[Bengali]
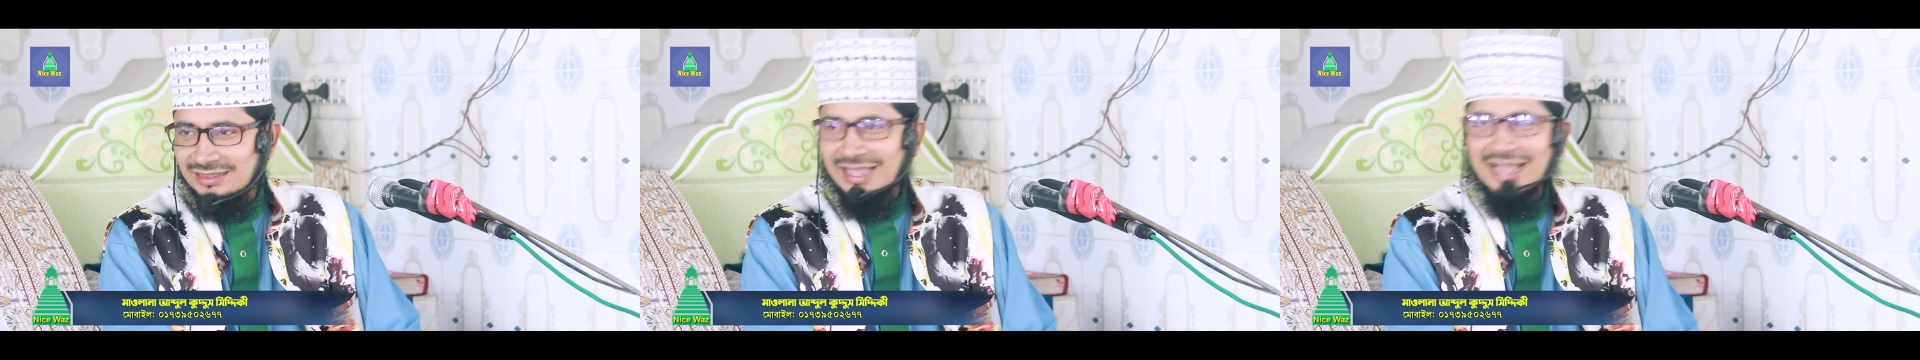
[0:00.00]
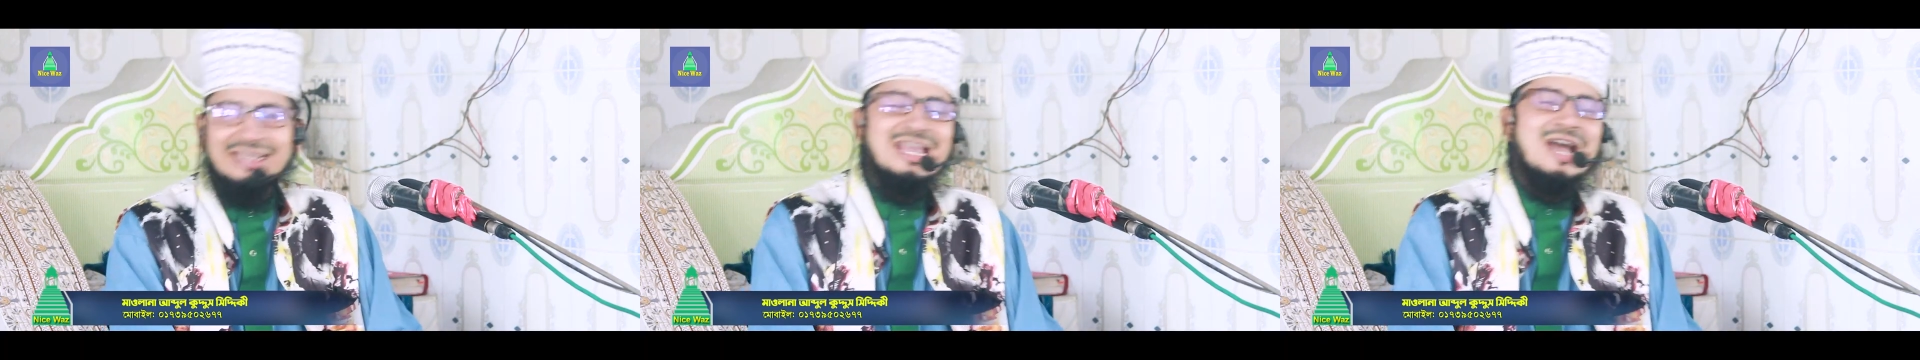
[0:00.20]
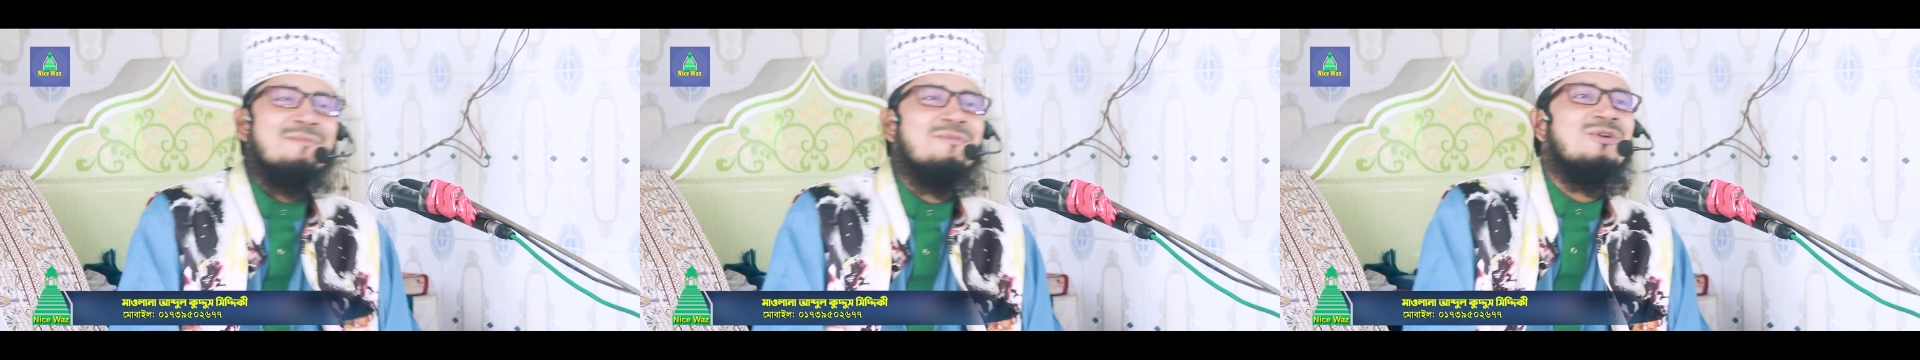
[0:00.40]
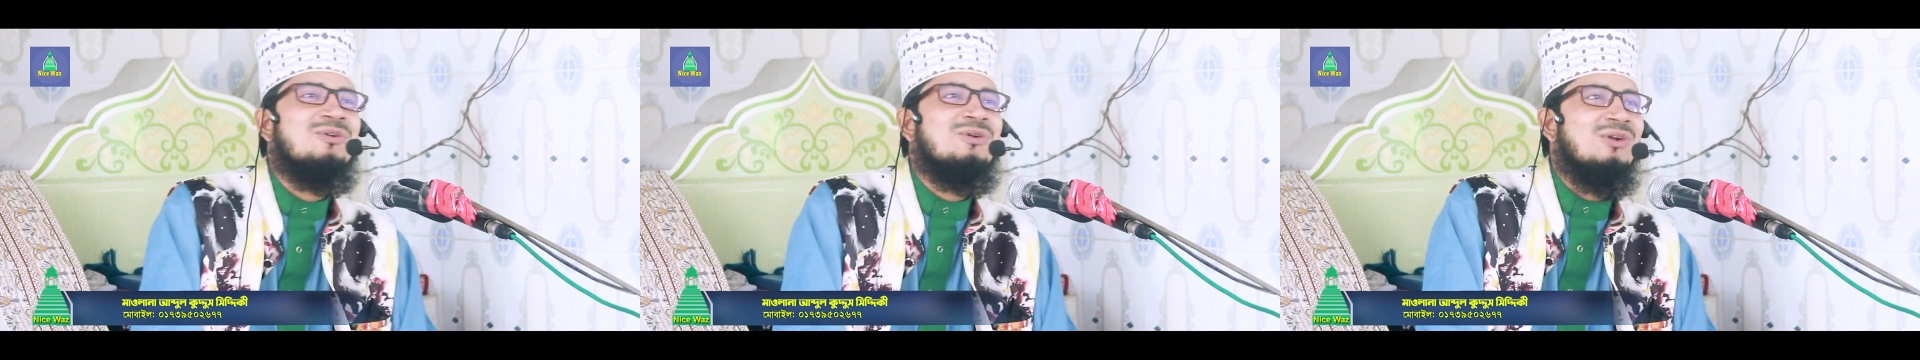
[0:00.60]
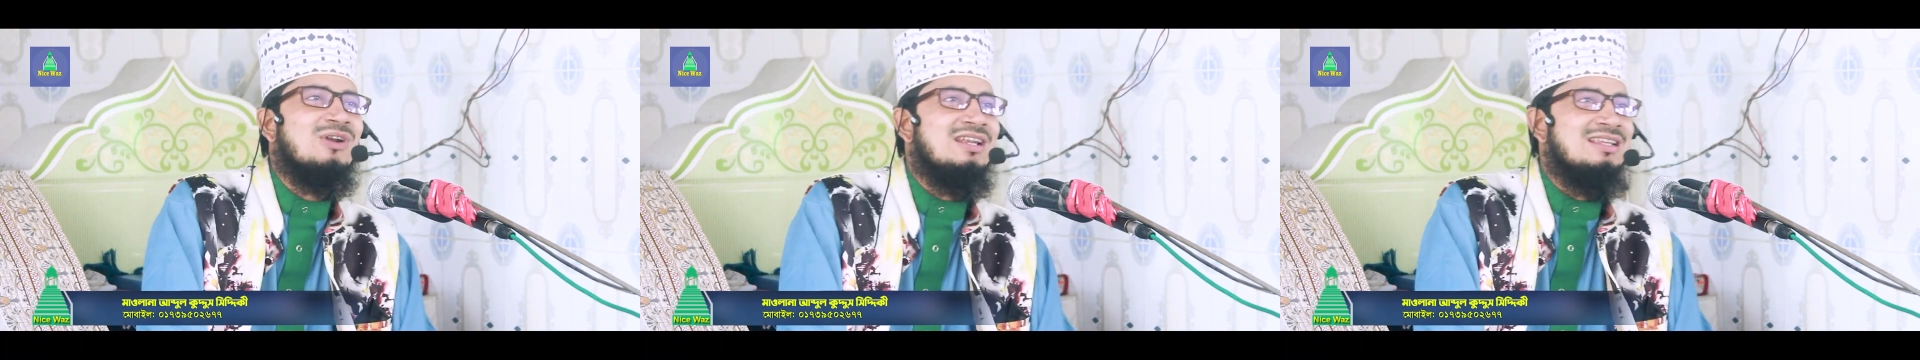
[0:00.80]
তাকে আপন
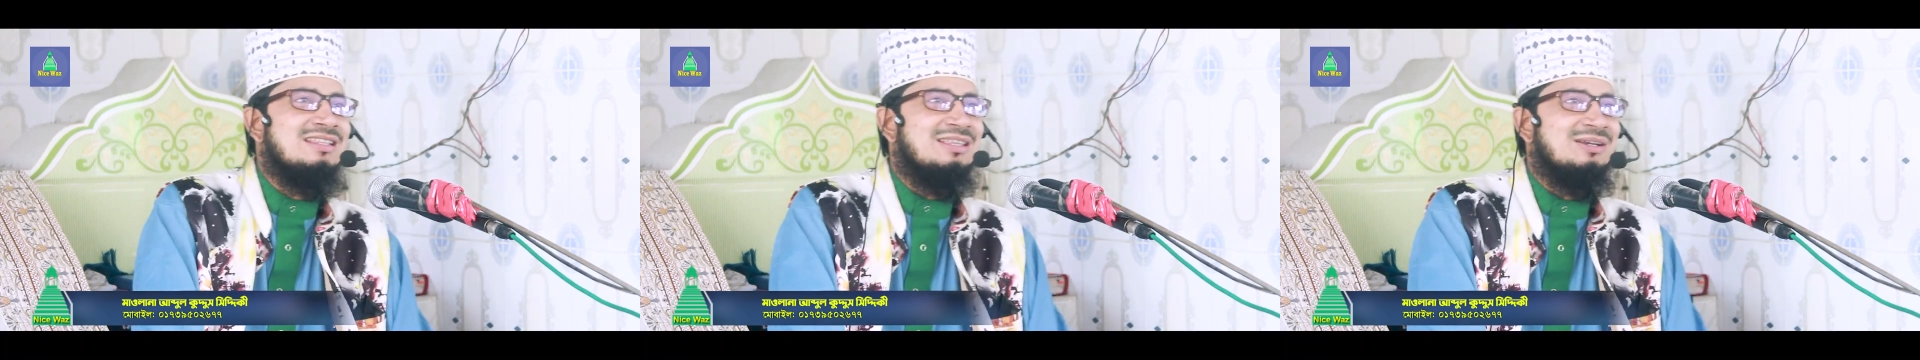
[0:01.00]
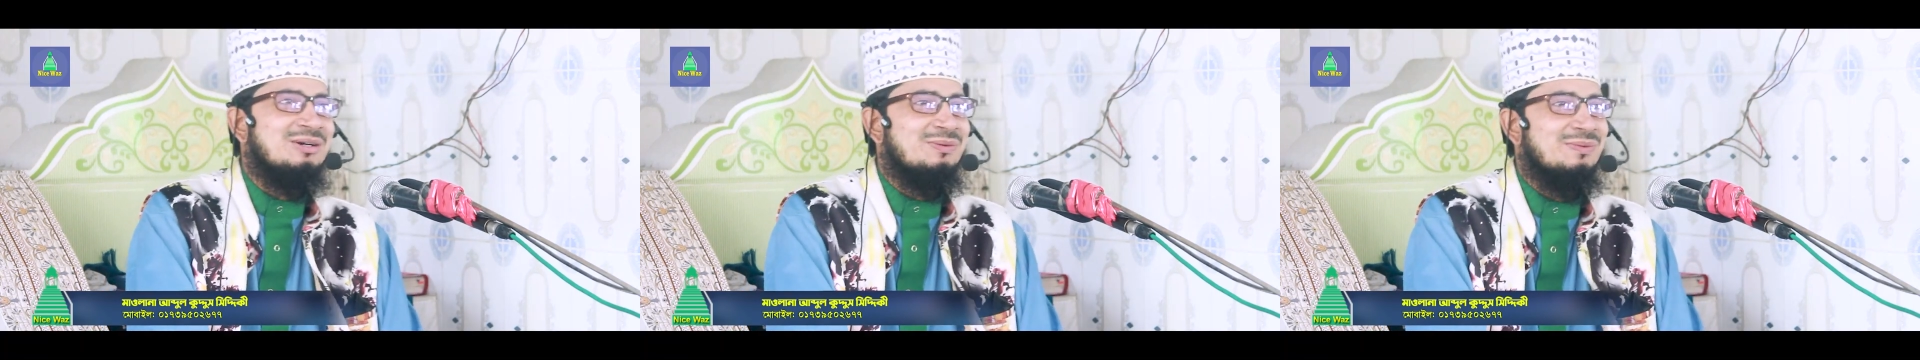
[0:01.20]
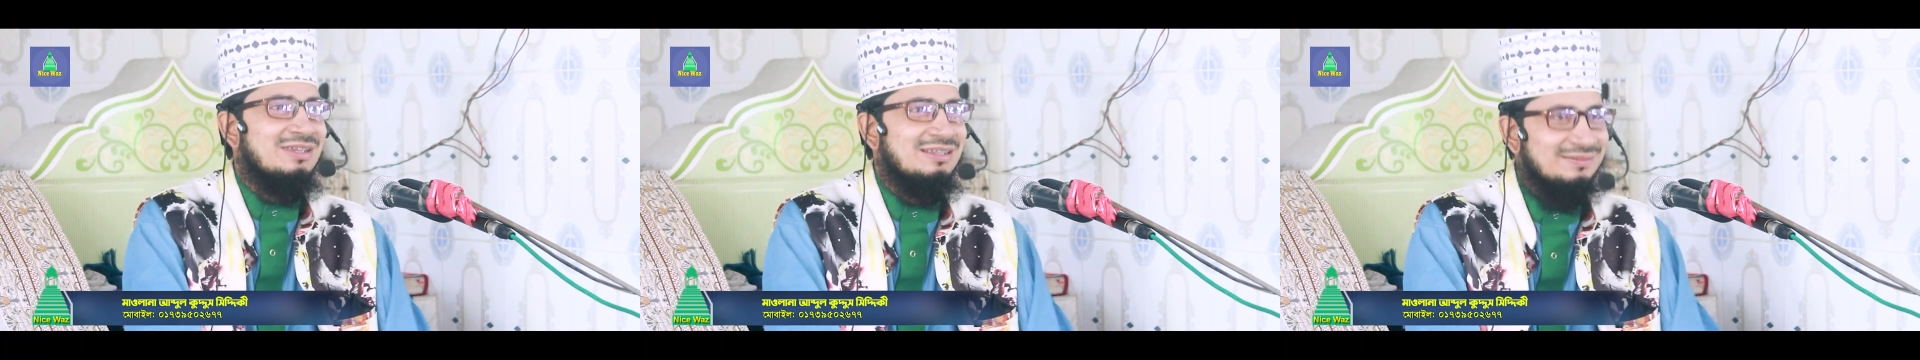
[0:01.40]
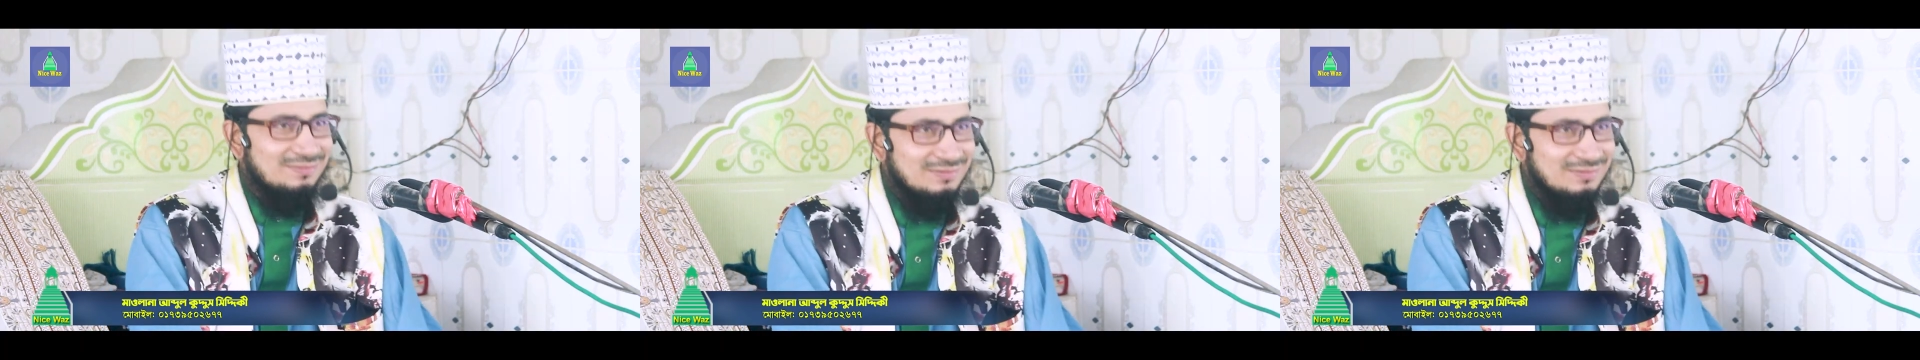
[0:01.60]
করে নিতে হবে